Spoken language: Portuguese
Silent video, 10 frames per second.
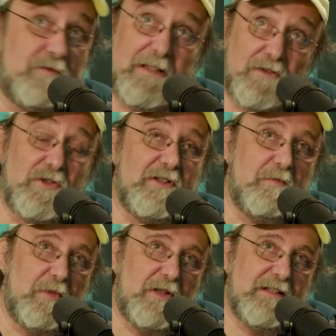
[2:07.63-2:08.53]
tava
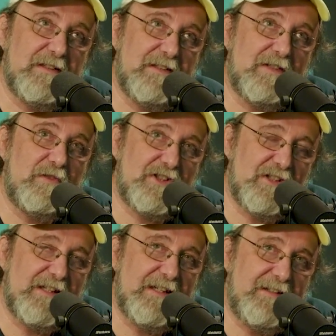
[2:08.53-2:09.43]
jogando bola na rua
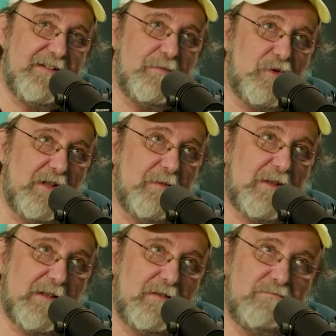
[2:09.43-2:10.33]
Chanés, em
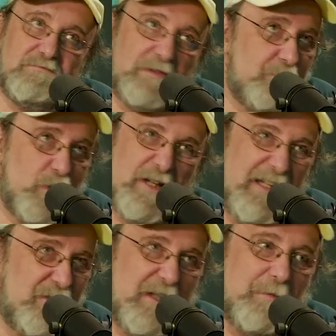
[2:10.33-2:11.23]
Moema, um
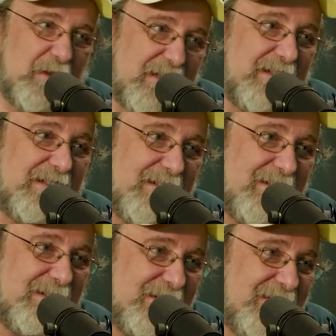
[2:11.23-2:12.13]
pouquinho tempo
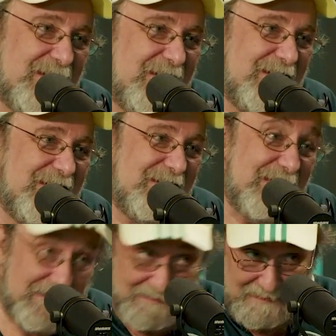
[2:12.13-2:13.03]
atrás, né?
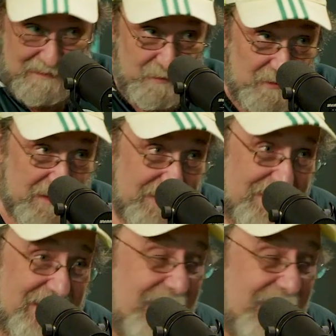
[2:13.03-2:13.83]
Aqui onde eu cresci,